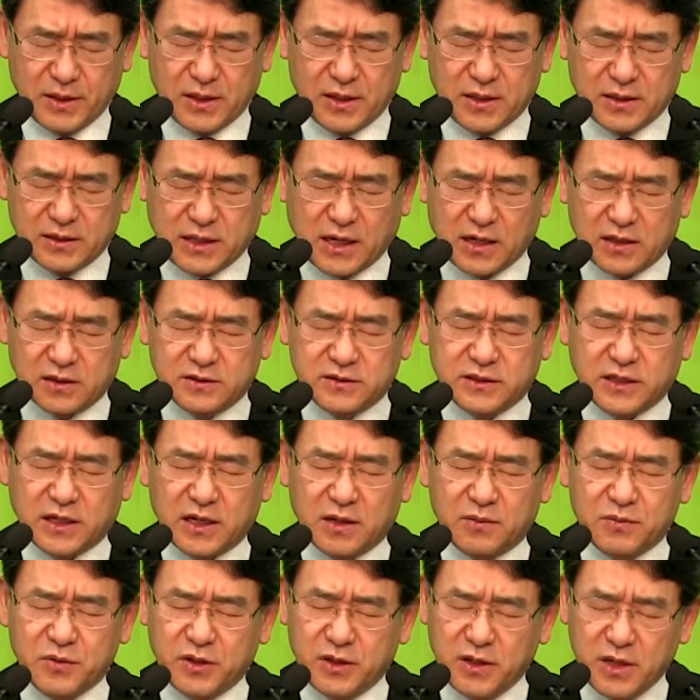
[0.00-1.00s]
다른
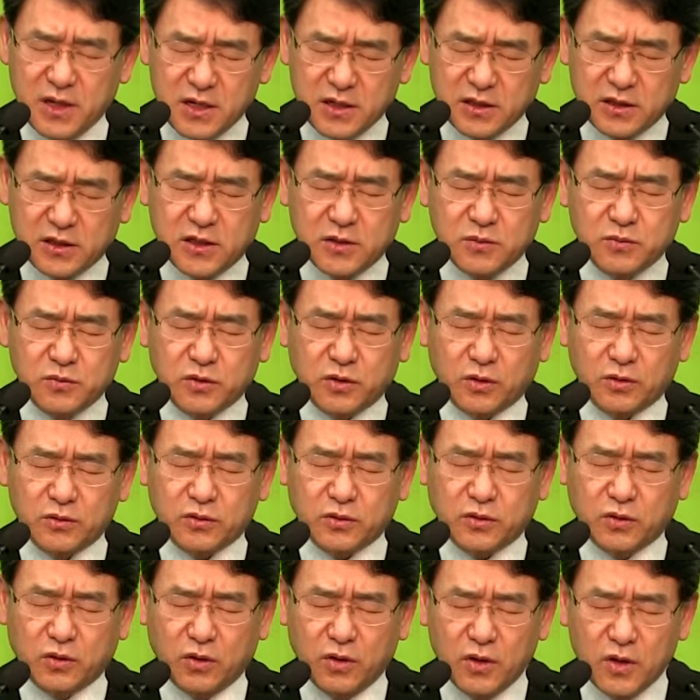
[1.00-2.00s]
사람이 힘을
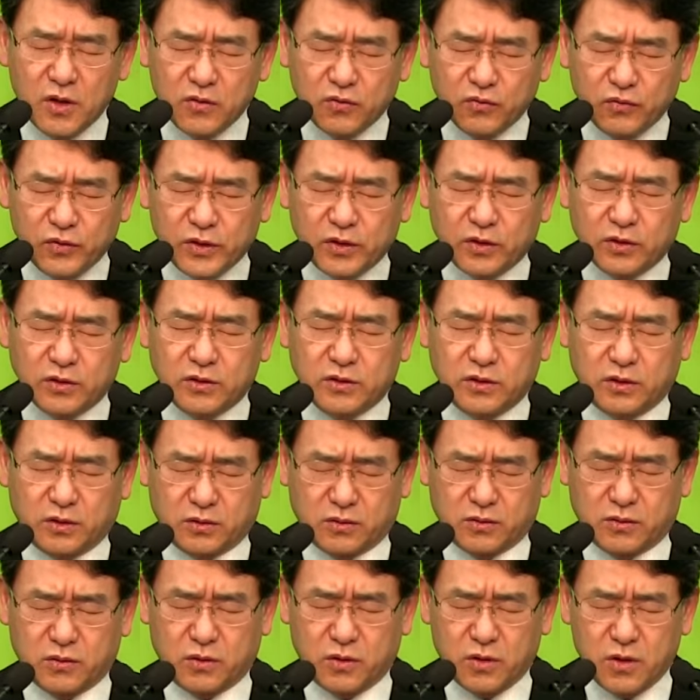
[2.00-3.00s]
얻고 위로를
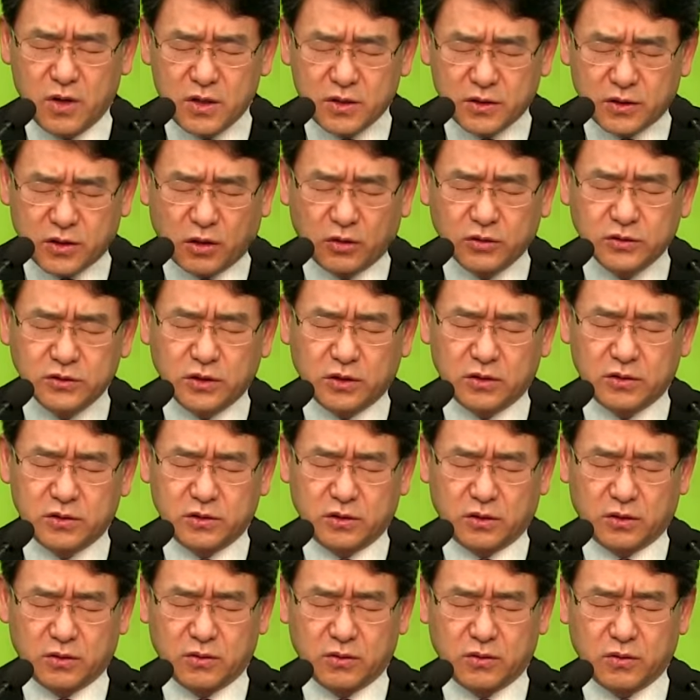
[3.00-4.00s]
얻고 격려를
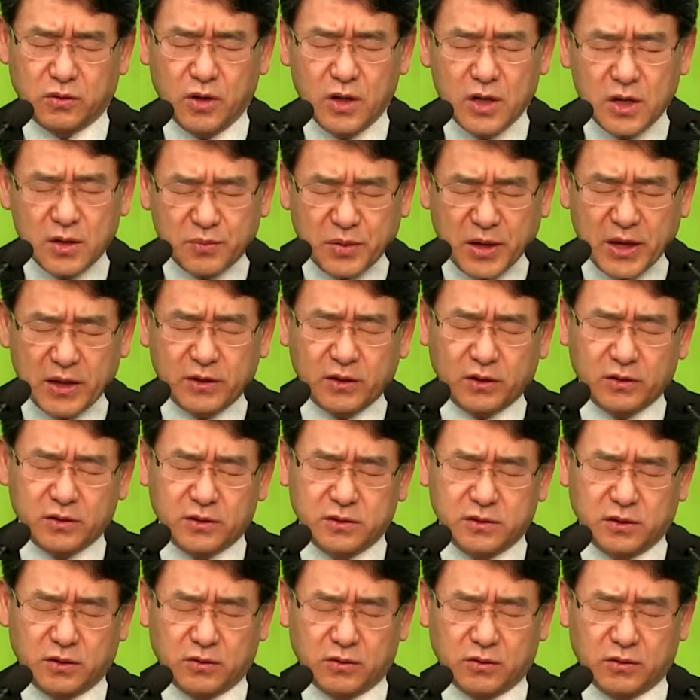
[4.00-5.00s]
얻고
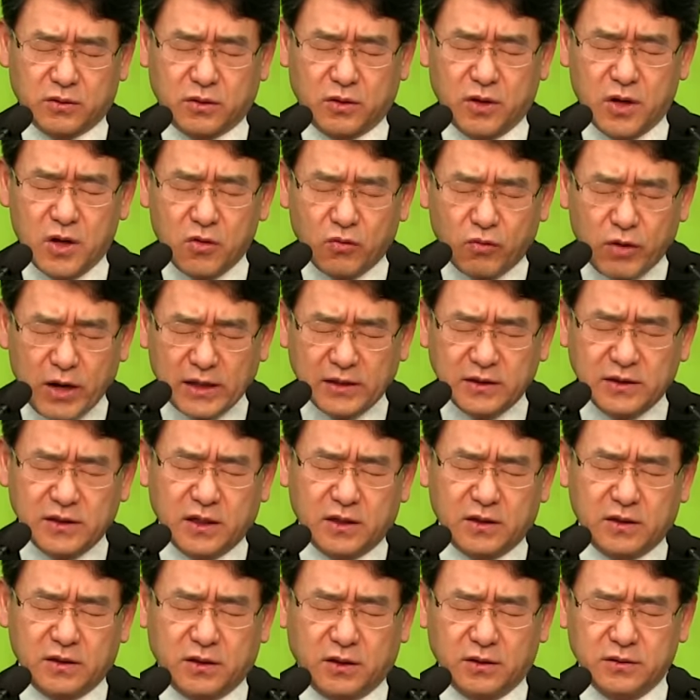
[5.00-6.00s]
배려를 얻고
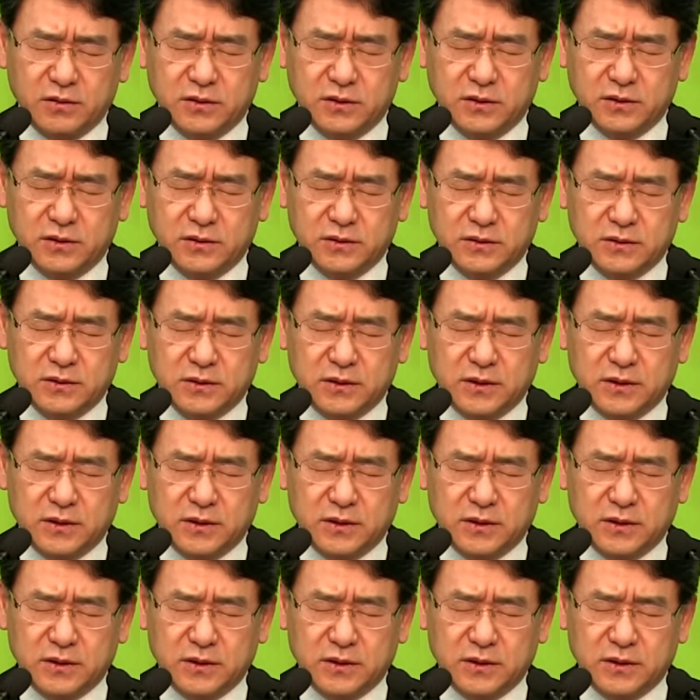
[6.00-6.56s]
환대를 얻는